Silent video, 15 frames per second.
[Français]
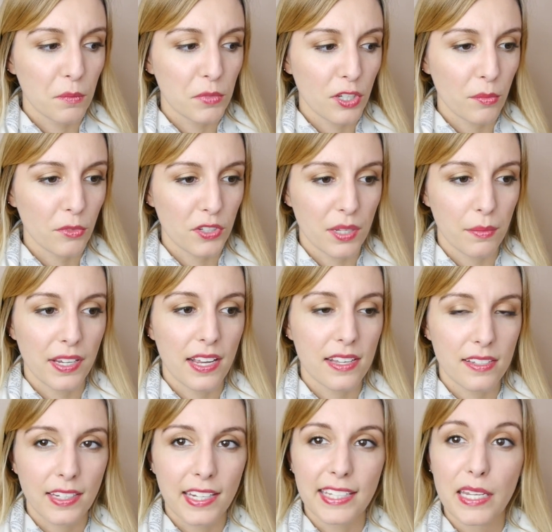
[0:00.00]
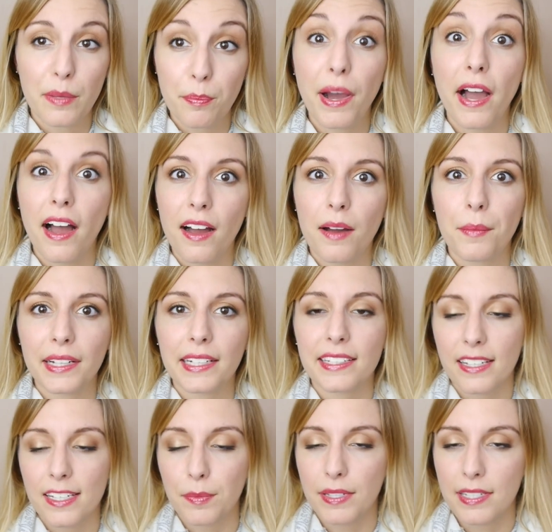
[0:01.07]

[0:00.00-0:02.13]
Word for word: Il me semble dans un magasin qui n'est pas un magasin